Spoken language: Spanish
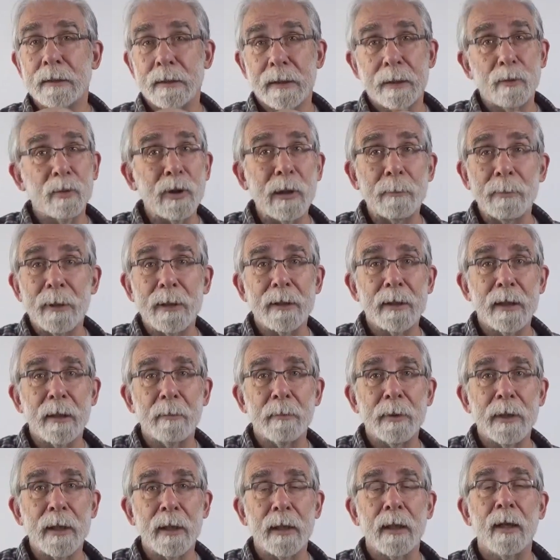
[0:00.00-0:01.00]
ya sea una
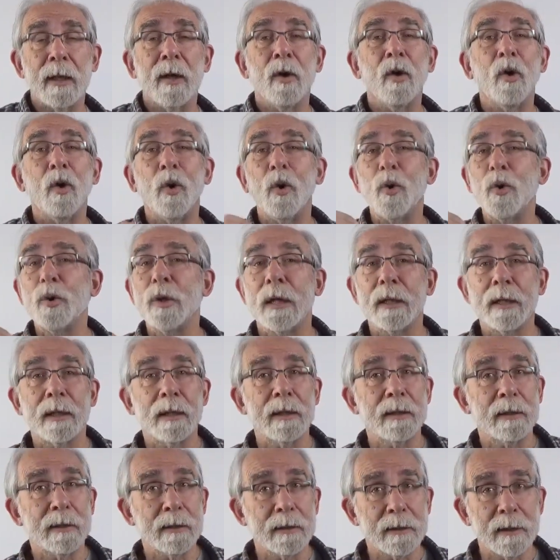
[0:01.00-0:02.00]
pandemia o una
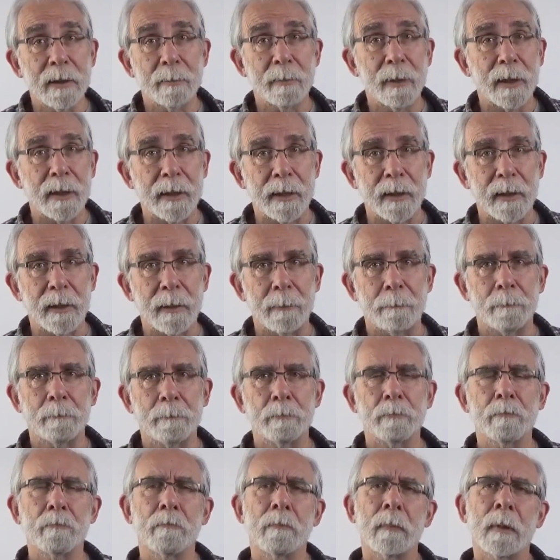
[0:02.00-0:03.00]
crisis de pareja.
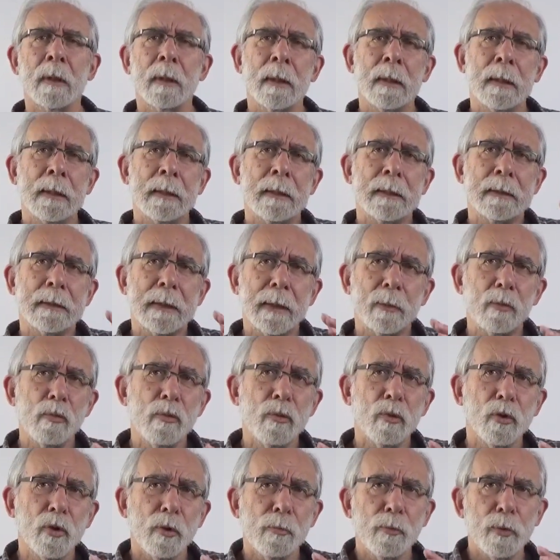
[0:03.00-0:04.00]

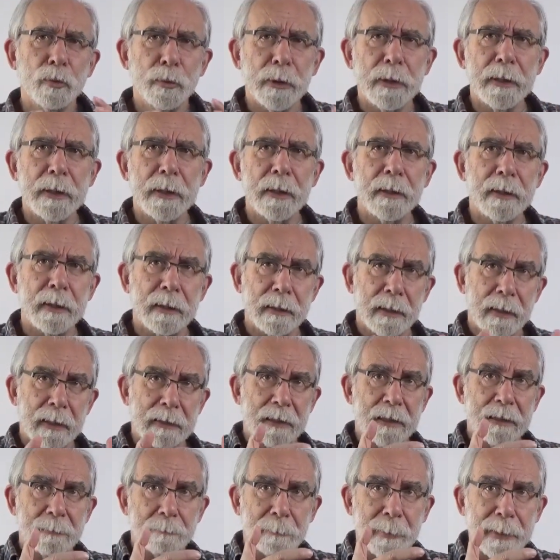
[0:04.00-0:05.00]
Según cómo utilices
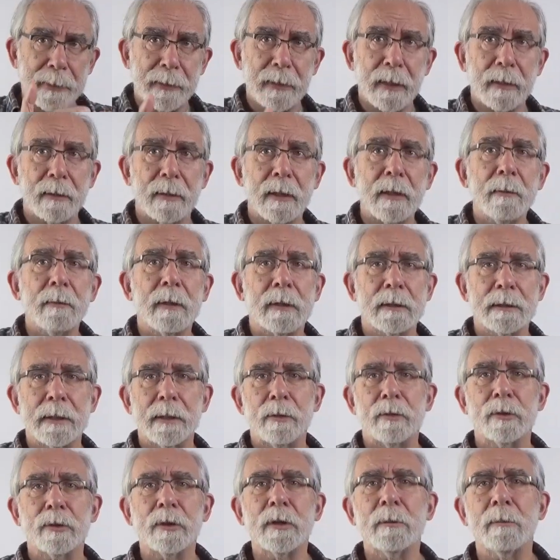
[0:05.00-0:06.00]
las
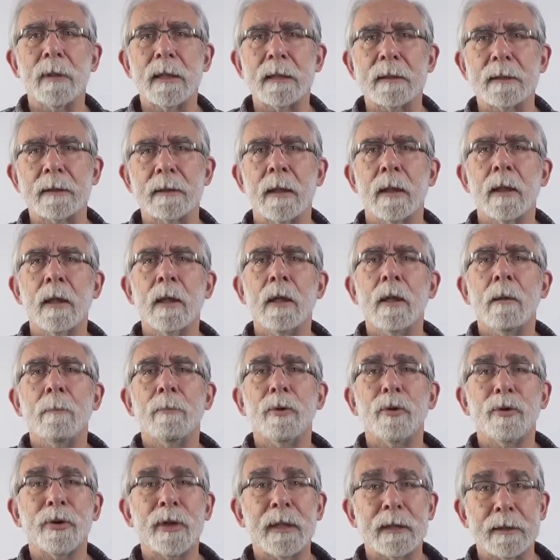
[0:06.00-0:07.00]
expectativas de los demás,
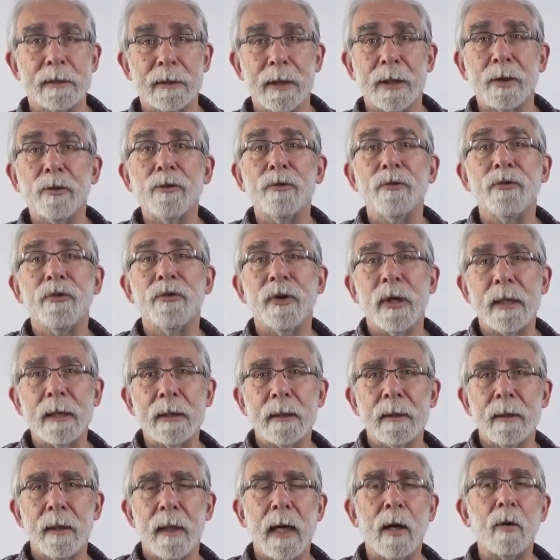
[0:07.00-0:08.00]
podrás
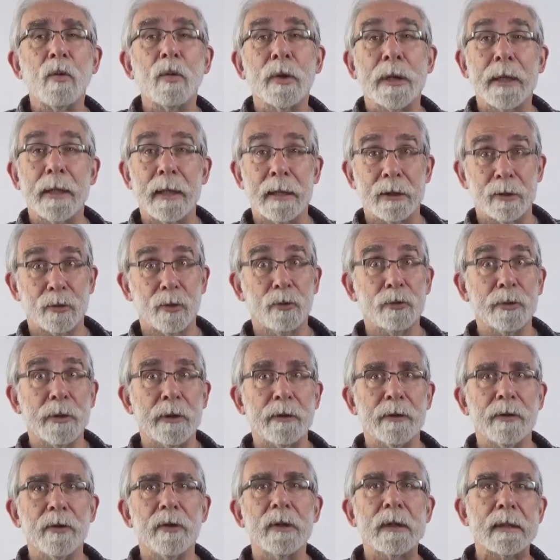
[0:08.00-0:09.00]
triunfar aunque las
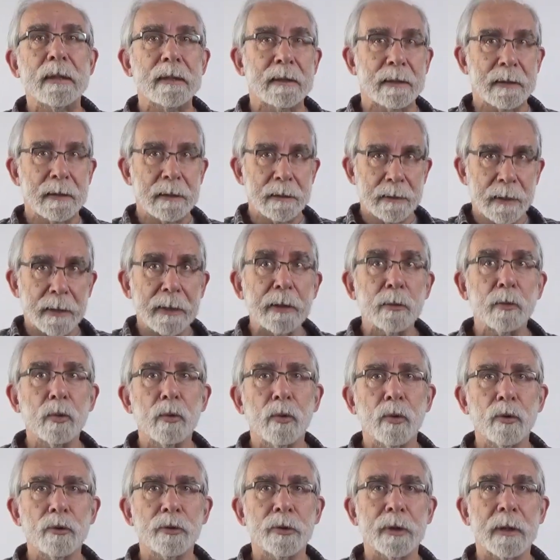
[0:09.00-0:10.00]
condiciones estén
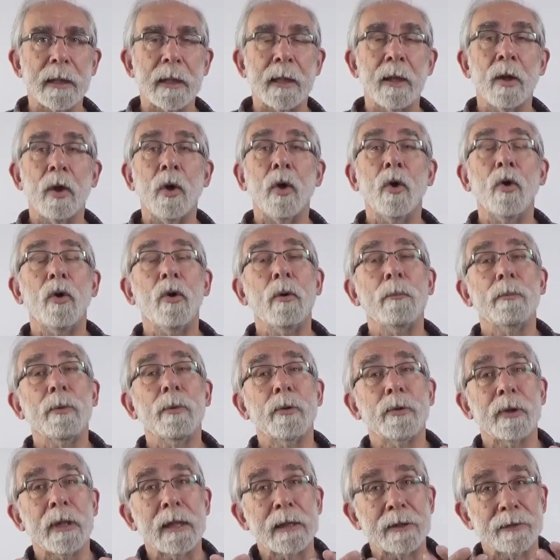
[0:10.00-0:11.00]
en tu contra
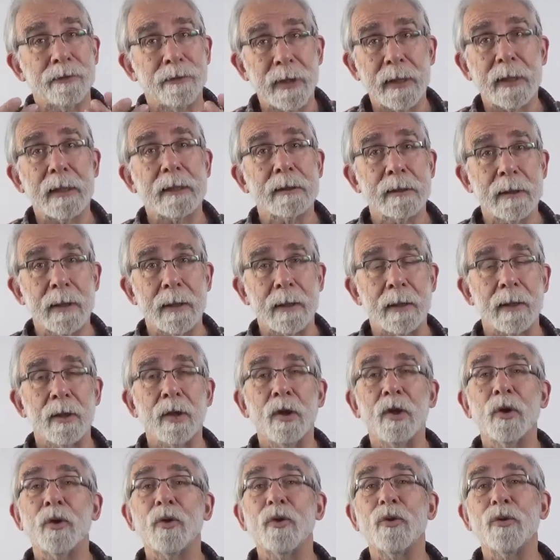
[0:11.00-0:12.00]
o podrás
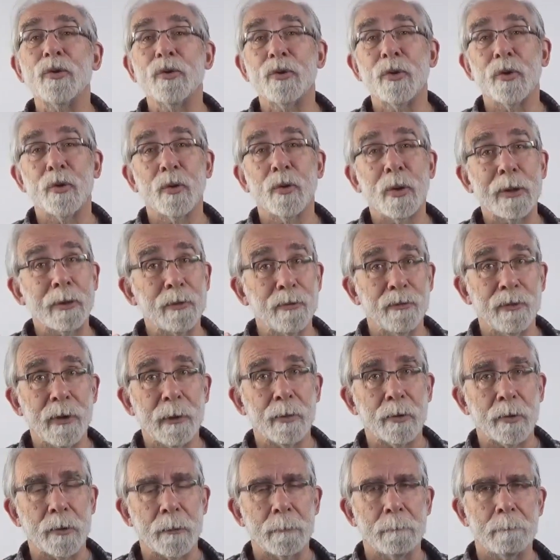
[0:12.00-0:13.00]
fracasar con todo a tu
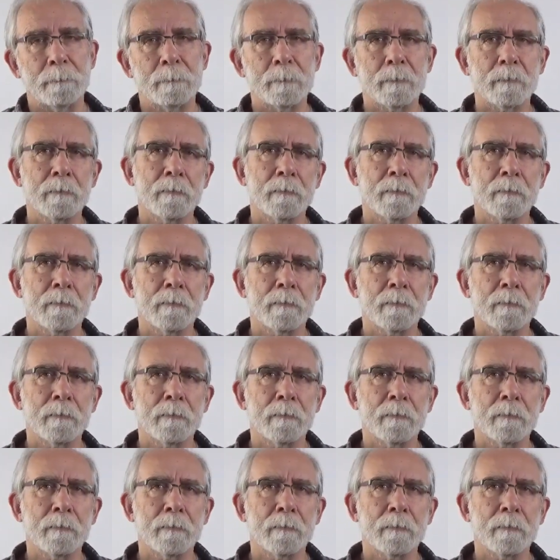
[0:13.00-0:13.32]
favor.